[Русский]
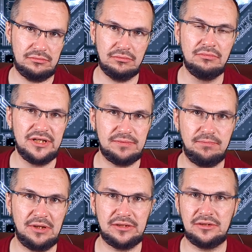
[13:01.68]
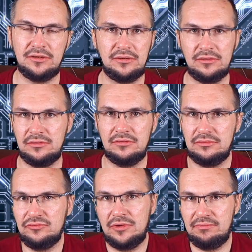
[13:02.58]
мыть под э,
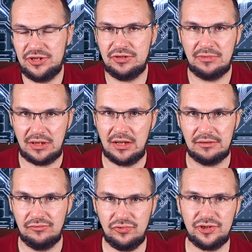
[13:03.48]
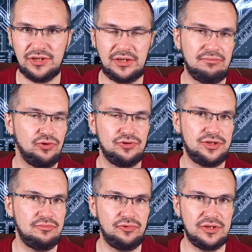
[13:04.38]
ну, обычным краном можно, там
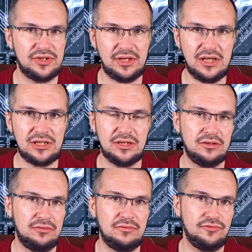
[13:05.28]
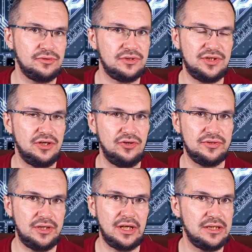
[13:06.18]
дождь ему не страшен, но вот
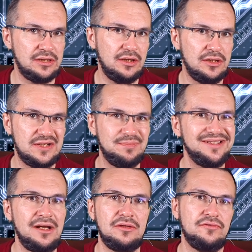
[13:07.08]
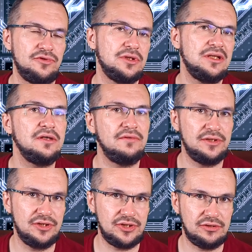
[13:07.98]
серьезные какие-то испытания он все-таки не
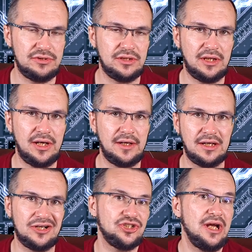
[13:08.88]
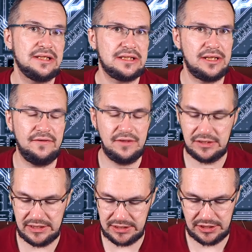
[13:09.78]
выдержит. То есть это такая гражданская
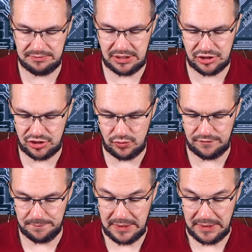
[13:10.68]
версия, скажем так, часов.